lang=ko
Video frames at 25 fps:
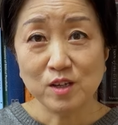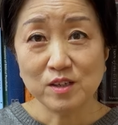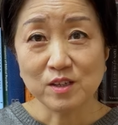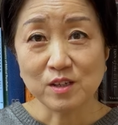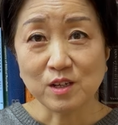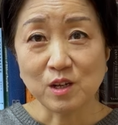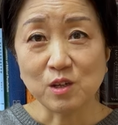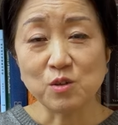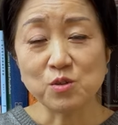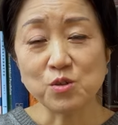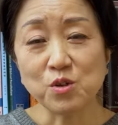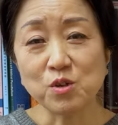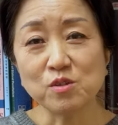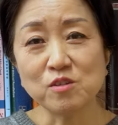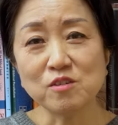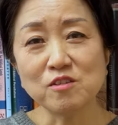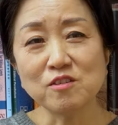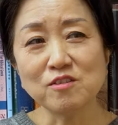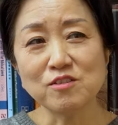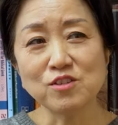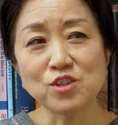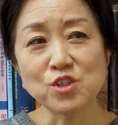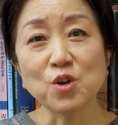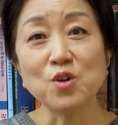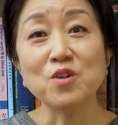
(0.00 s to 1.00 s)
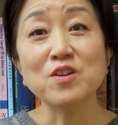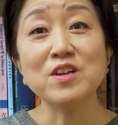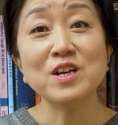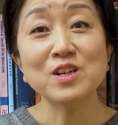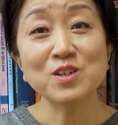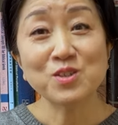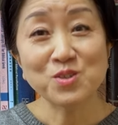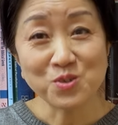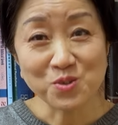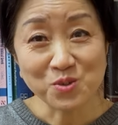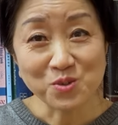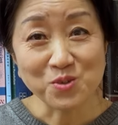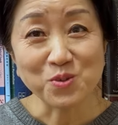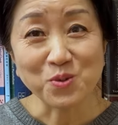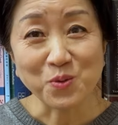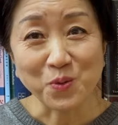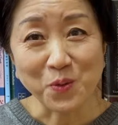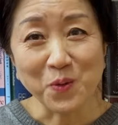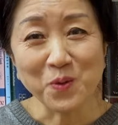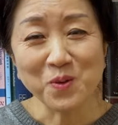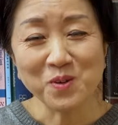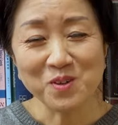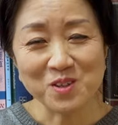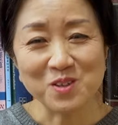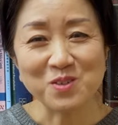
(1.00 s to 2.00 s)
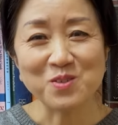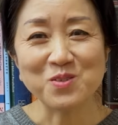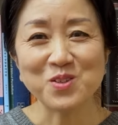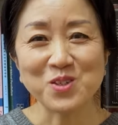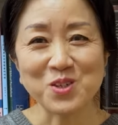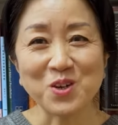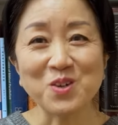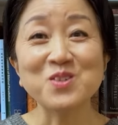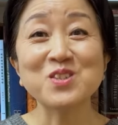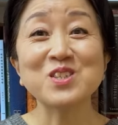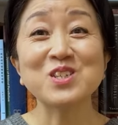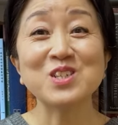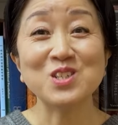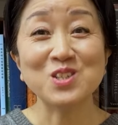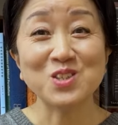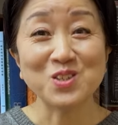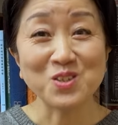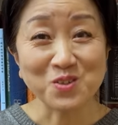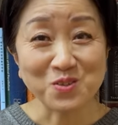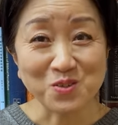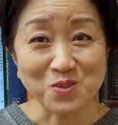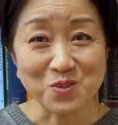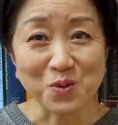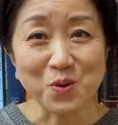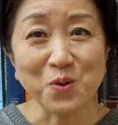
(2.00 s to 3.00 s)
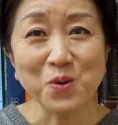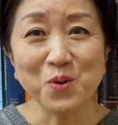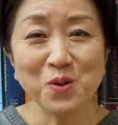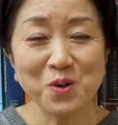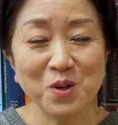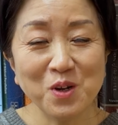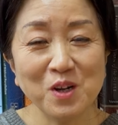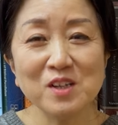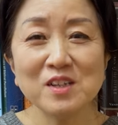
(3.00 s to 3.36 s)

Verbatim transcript: 그래서 저는 전략적으로 그리고 정치적으로